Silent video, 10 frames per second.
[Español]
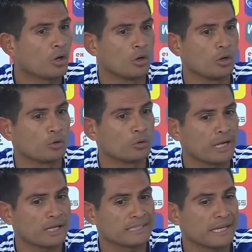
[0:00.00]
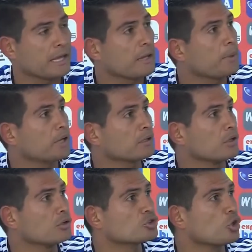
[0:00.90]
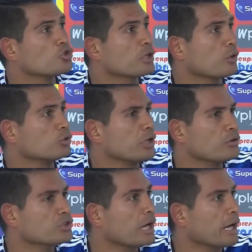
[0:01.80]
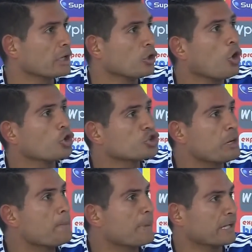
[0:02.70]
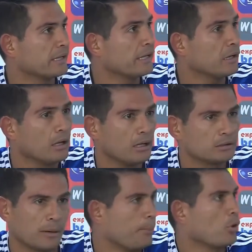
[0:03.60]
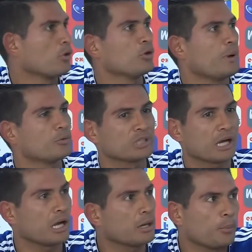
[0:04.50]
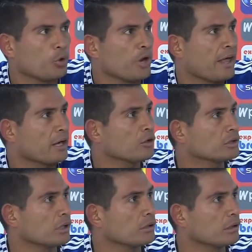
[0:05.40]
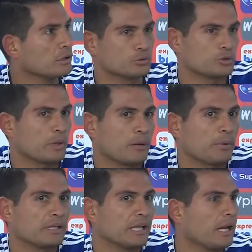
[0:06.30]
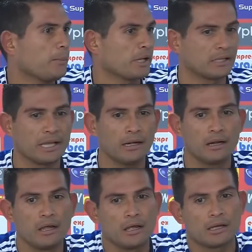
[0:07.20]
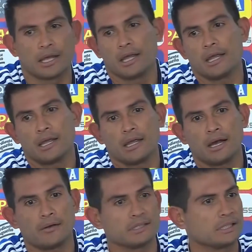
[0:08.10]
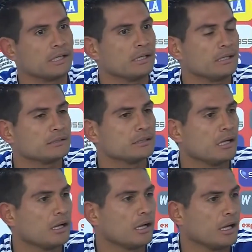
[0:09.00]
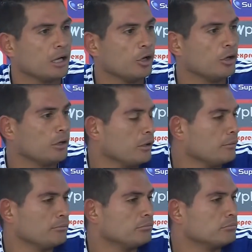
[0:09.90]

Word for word: con una serie de partidos consecutivos ganando o sin perder, tampoco nos vamos a caer por una derrota. Esto es para aprender, aprender que a veces eh,